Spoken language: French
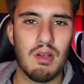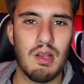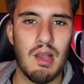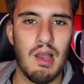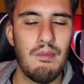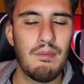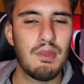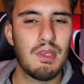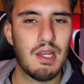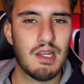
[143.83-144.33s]
quand
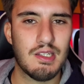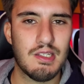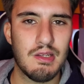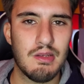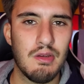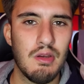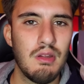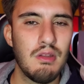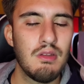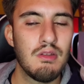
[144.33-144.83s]
même
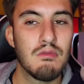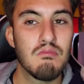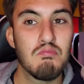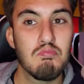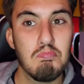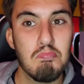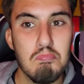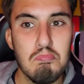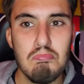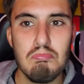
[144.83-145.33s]
Terstegen...
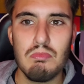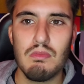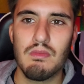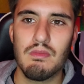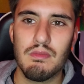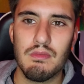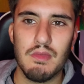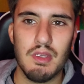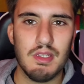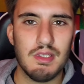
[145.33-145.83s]

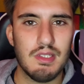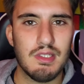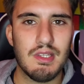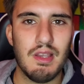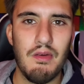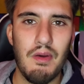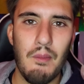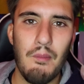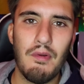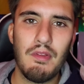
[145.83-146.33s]
Bah, ça
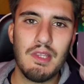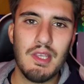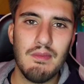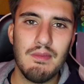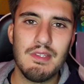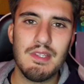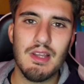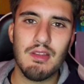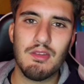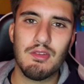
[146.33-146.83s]
serait vraiment très
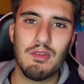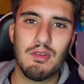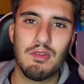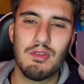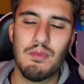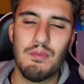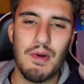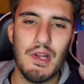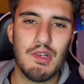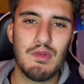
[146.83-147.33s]
bizarre de ne
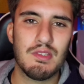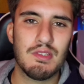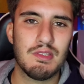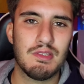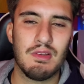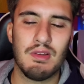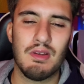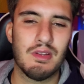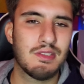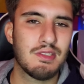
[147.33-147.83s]
pas jouer
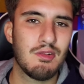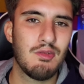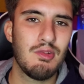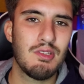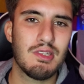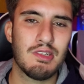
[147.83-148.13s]
sans lui,